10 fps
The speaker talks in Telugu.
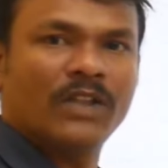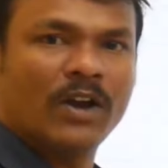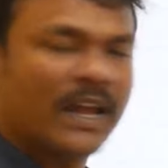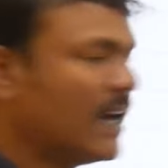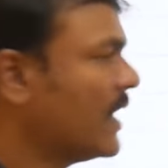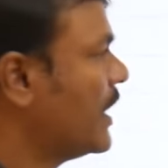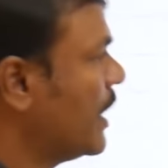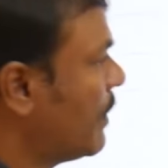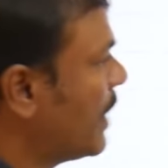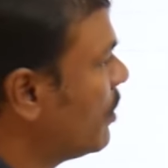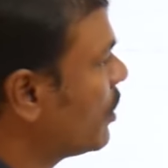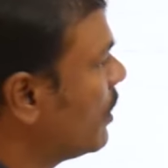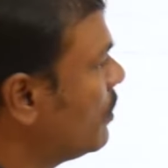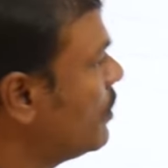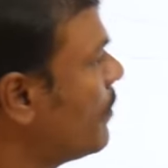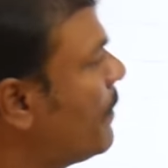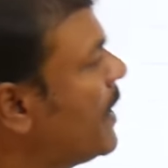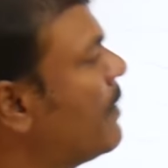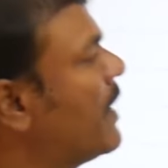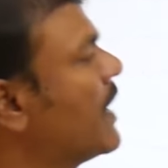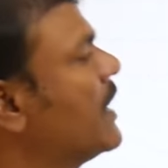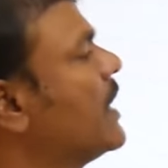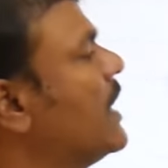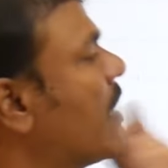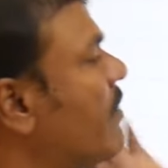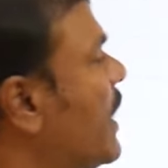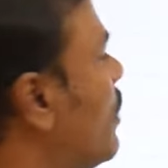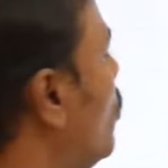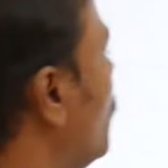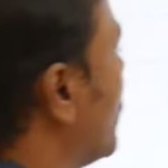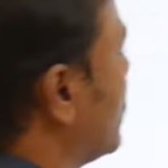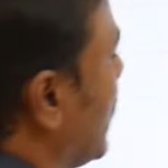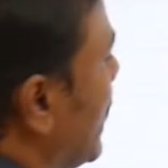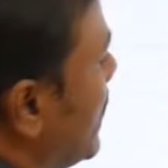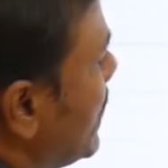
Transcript: ఓకే ఇప్పుడు ఏమంటున్నాడు పీ బకెట్కి అరవై రౌండ్లు పడతాయి